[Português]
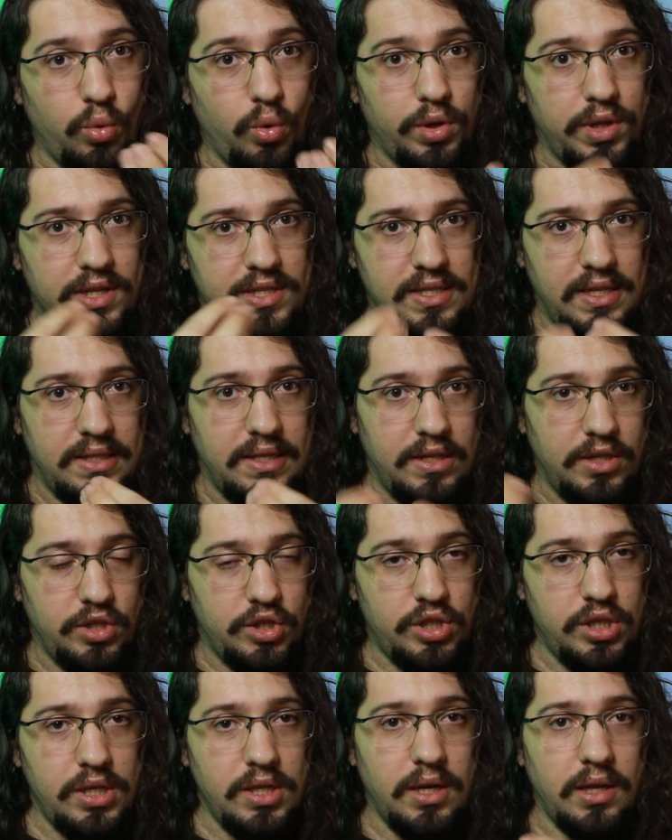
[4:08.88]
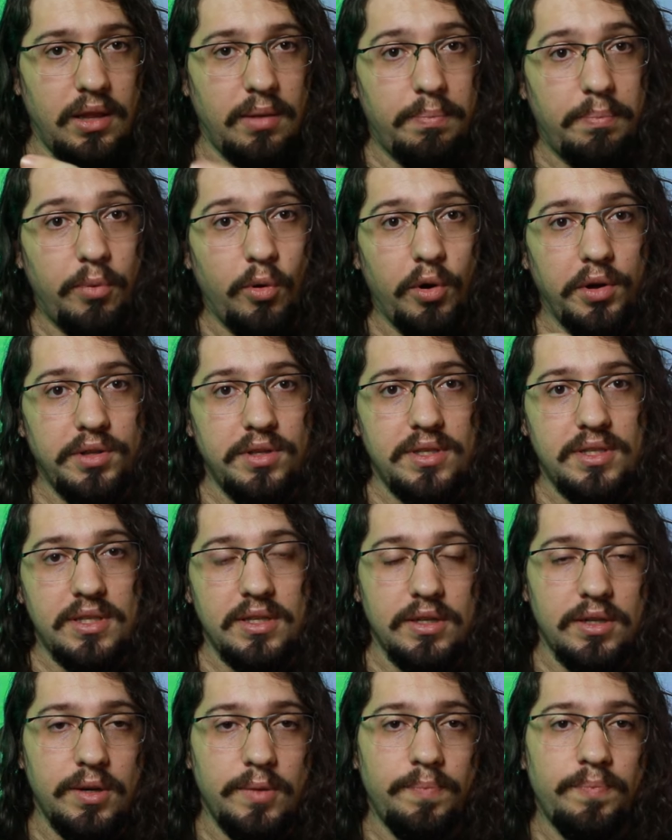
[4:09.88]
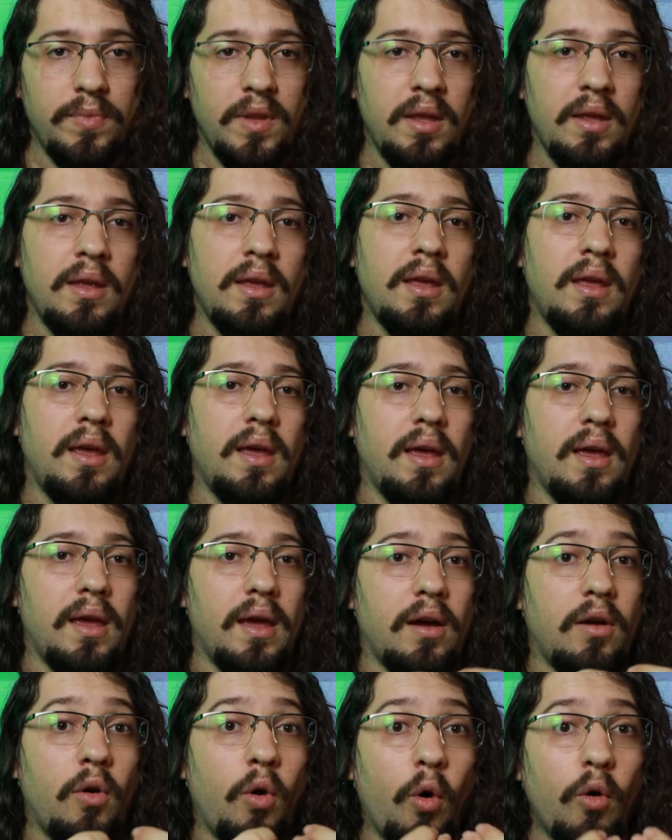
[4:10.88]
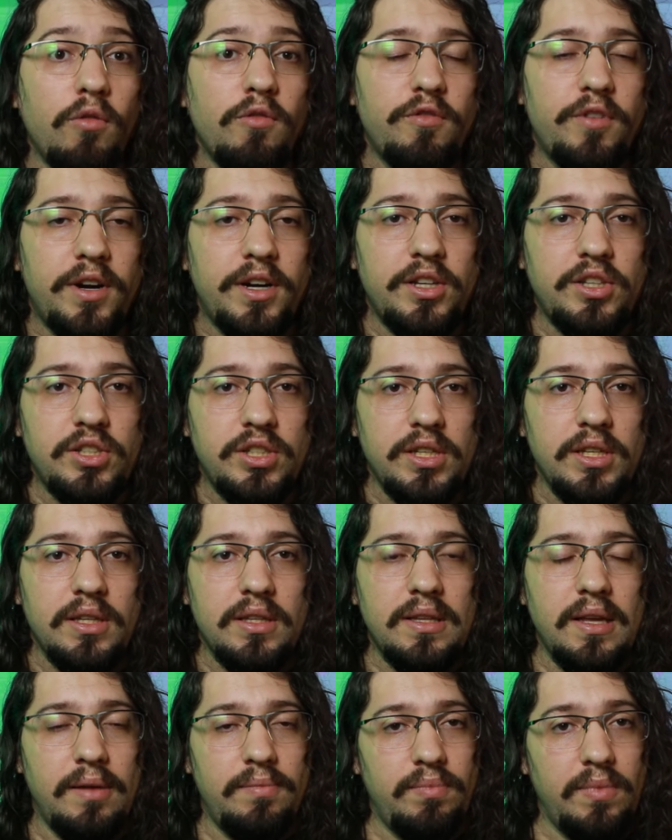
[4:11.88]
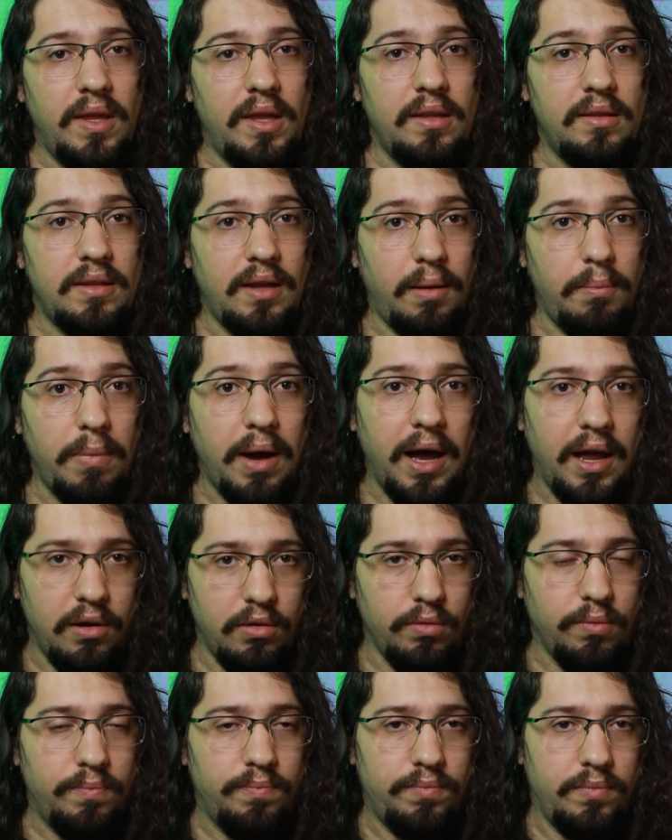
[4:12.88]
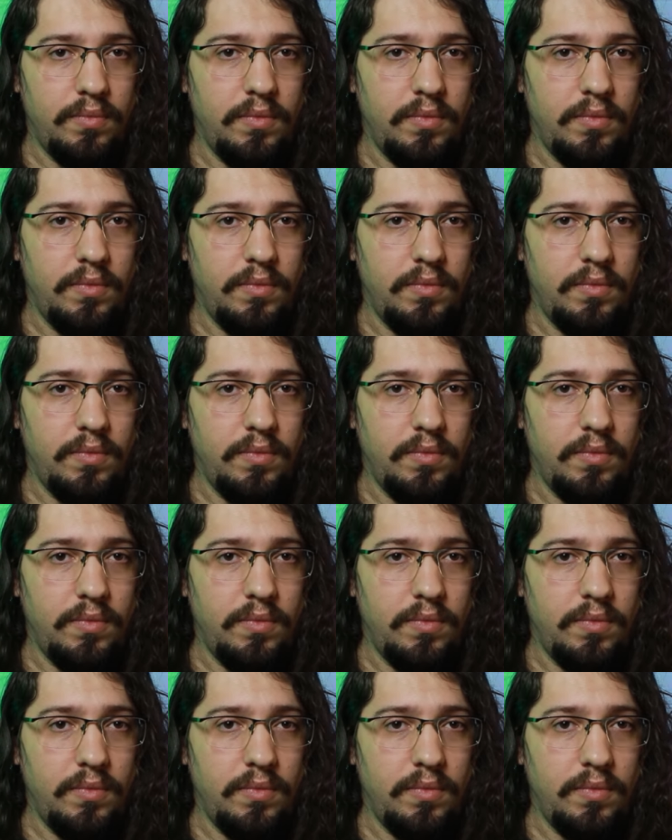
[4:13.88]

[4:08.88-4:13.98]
toda essa energia ela pode ser é, convertida em trabalho.